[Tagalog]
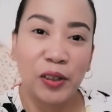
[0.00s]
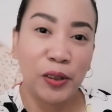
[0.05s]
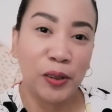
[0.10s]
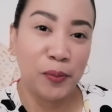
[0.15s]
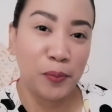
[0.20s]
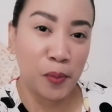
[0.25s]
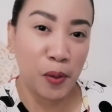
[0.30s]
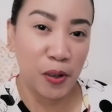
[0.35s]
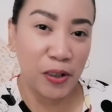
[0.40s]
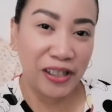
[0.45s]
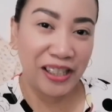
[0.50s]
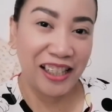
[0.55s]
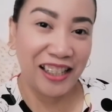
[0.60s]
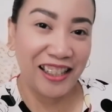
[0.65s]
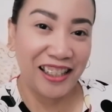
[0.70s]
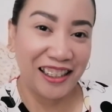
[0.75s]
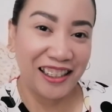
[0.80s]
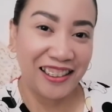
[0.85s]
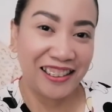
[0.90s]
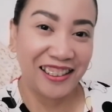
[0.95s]
Good
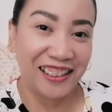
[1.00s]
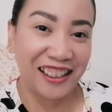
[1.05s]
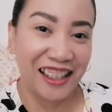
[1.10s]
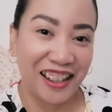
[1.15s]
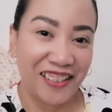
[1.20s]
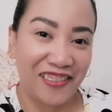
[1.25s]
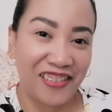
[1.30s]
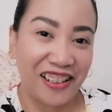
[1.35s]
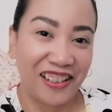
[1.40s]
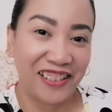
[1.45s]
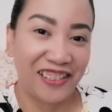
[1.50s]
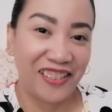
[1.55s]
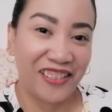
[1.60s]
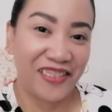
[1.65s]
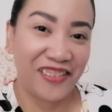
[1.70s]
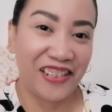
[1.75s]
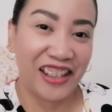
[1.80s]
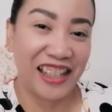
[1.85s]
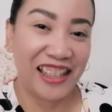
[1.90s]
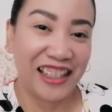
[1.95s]
morning! Today we're
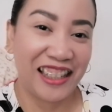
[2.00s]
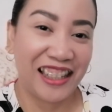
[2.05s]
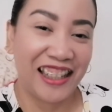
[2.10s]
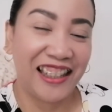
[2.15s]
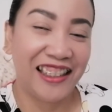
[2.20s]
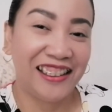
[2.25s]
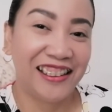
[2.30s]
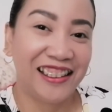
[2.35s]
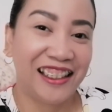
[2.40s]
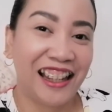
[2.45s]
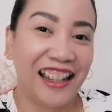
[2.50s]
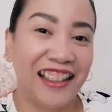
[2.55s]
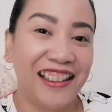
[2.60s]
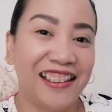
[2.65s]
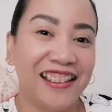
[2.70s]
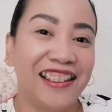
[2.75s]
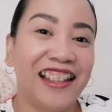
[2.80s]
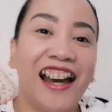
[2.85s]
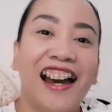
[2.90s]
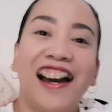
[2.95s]
going in
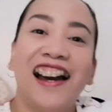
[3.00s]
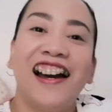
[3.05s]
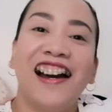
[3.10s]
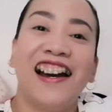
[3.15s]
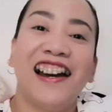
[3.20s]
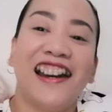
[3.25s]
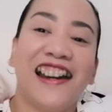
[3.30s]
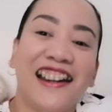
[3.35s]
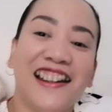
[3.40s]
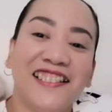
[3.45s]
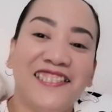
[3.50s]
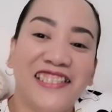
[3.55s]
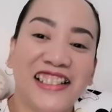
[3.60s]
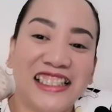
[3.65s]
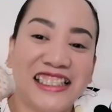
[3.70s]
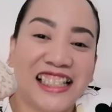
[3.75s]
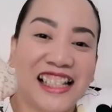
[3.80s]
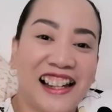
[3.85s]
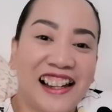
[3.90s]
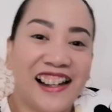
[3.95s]
Taytay,
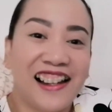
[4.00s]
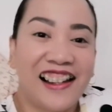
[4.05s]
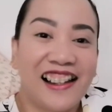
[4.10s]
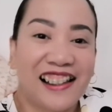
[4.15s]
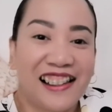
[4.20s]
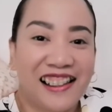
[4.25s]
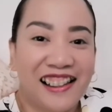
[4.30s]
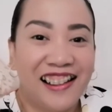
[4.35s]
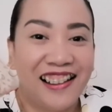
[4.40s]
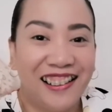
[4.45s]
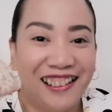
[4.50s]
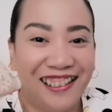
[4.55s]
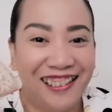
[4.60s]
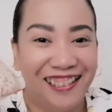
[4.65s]
Rizal.